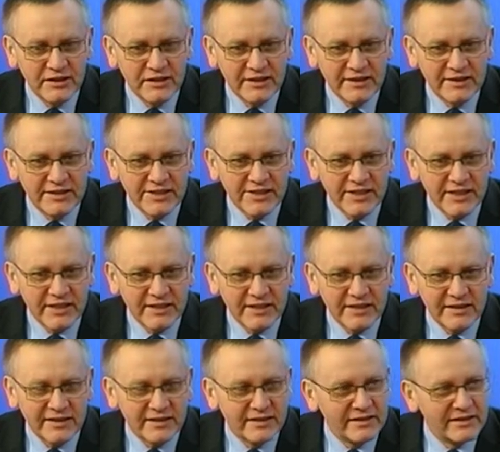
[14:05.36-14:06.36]

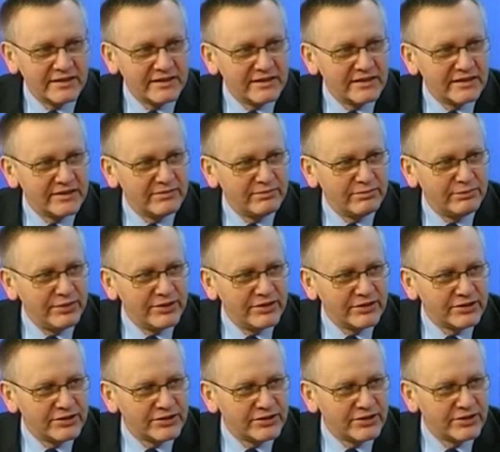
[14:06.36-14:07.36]
chce y,
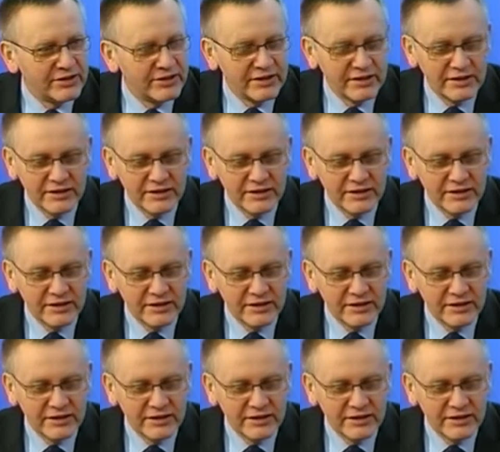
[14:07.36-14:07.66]
być